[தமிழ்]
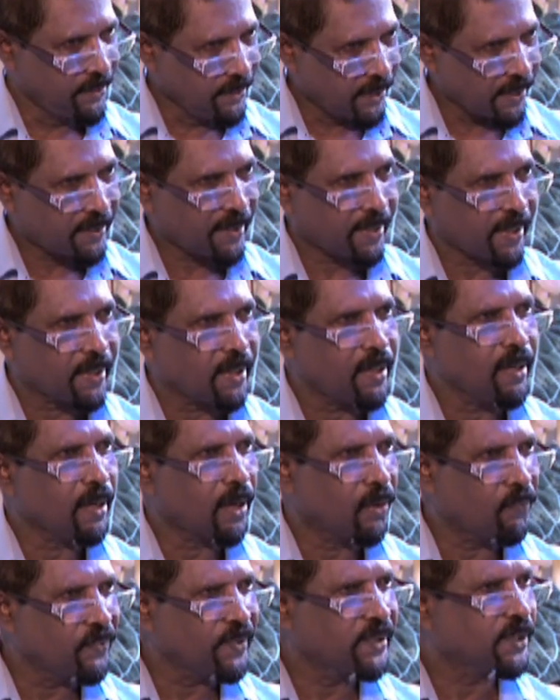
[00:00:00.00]
இயற்கையில்
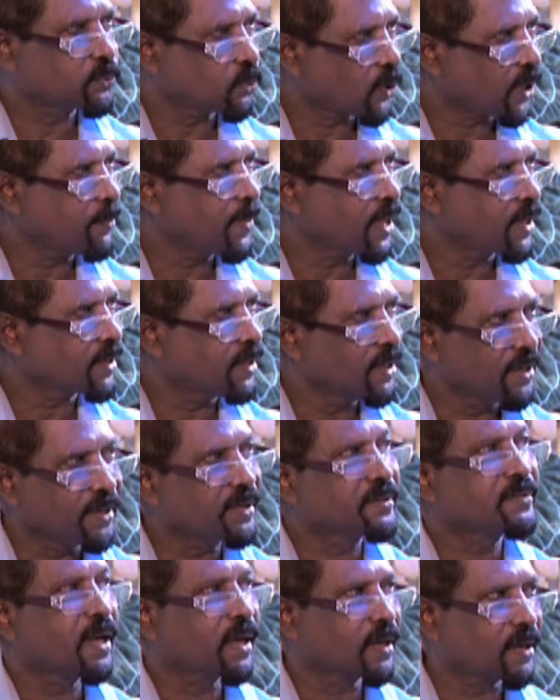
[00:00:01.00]
அவ்வித துறைமார்கள்
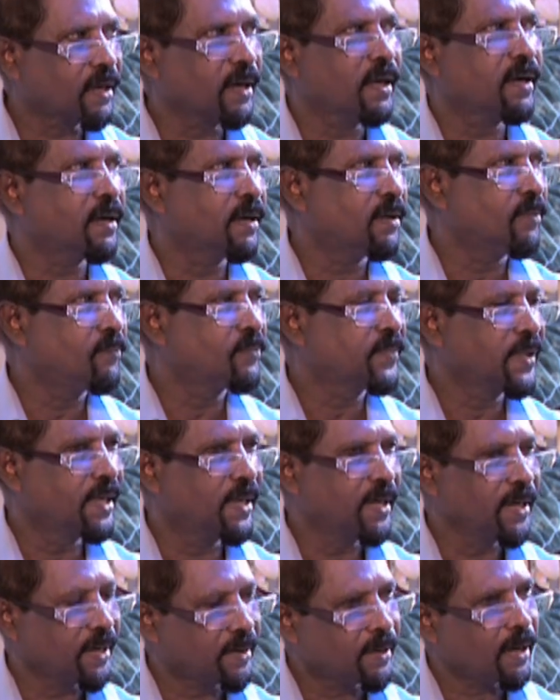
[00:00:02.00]
இருந்தார்களா
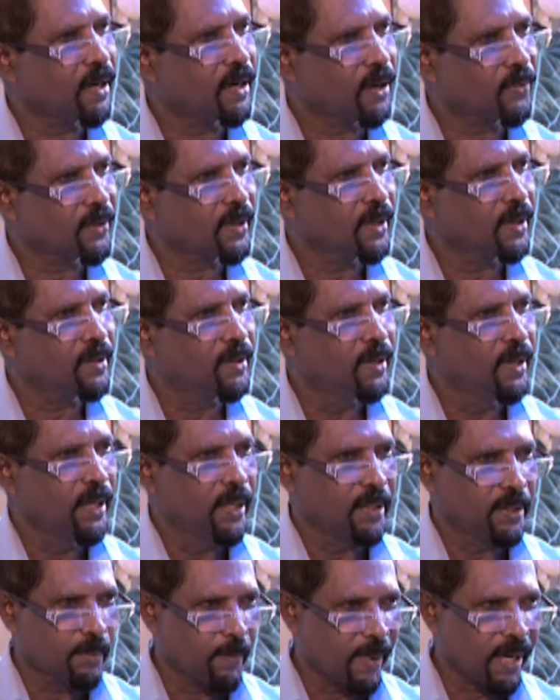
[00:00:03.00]
ஏனென்றால் அவர்கள்
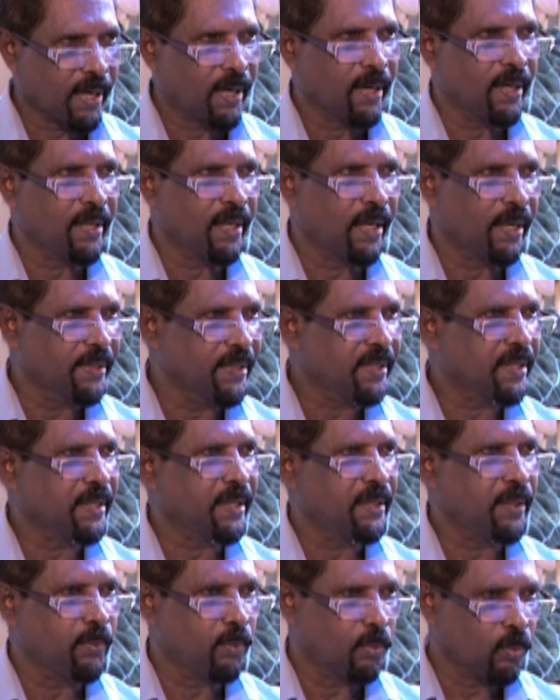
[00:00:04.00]
இந்த மக்களை
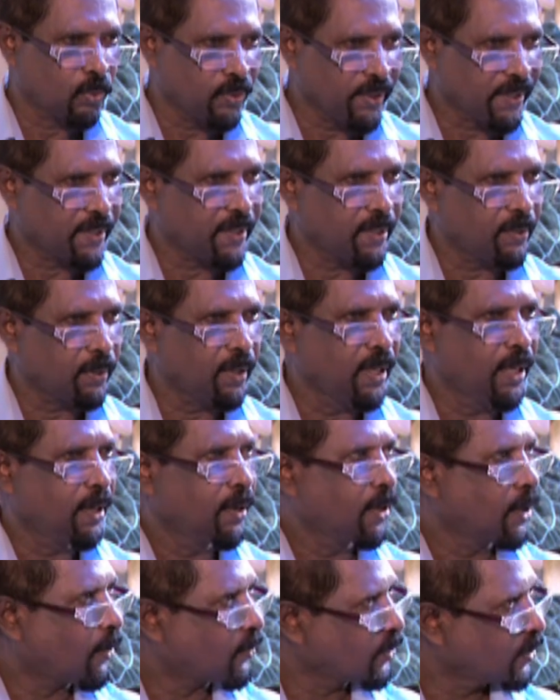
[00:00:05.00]
அடுக்கி ஒடுக்கி
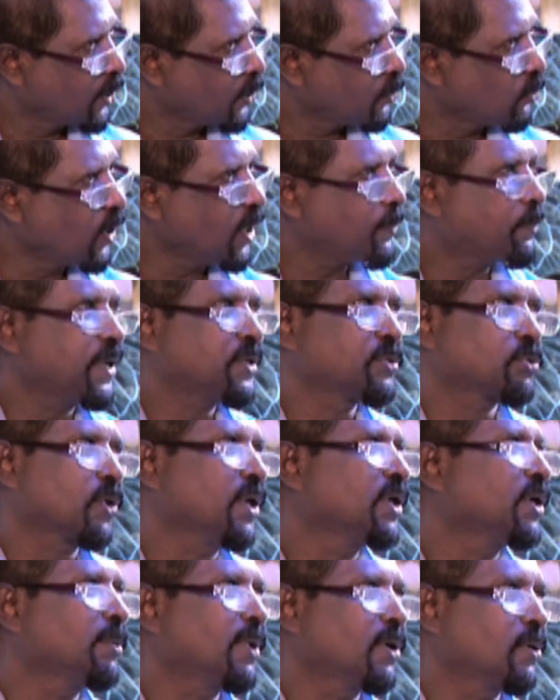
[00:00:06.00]
அவர்களுடைய உழைப்பை
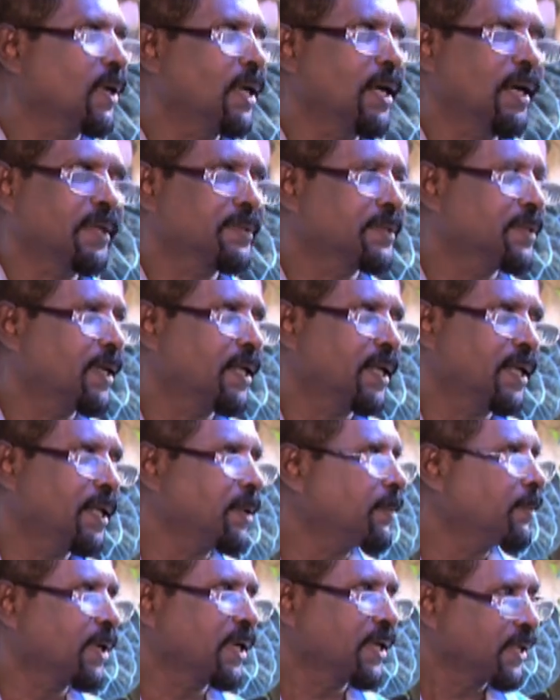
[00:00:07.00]
சுரண்டுபவர்களாகத்தான்
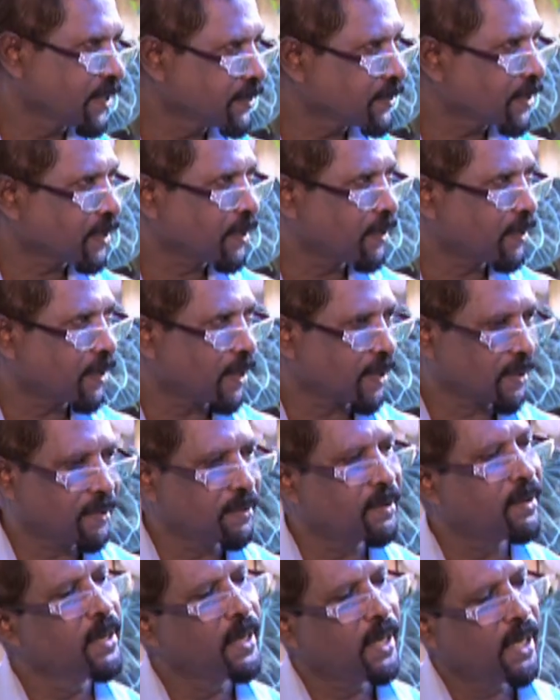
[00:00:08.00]

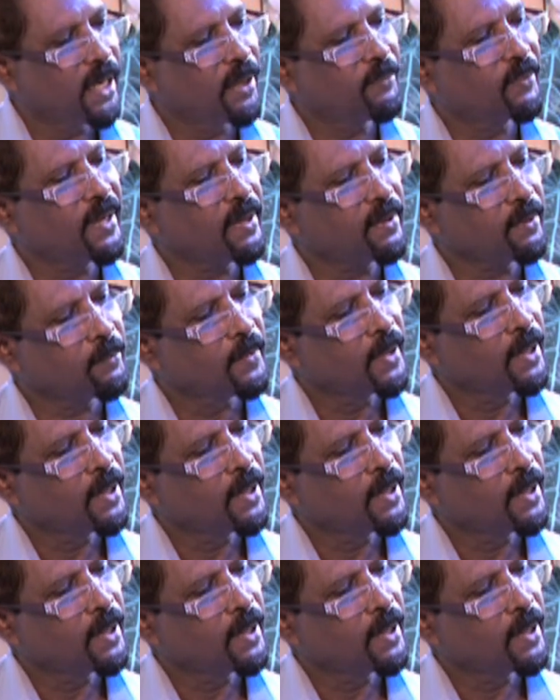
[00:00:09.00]
இருந்திருக்கின்றார்கள் எனவே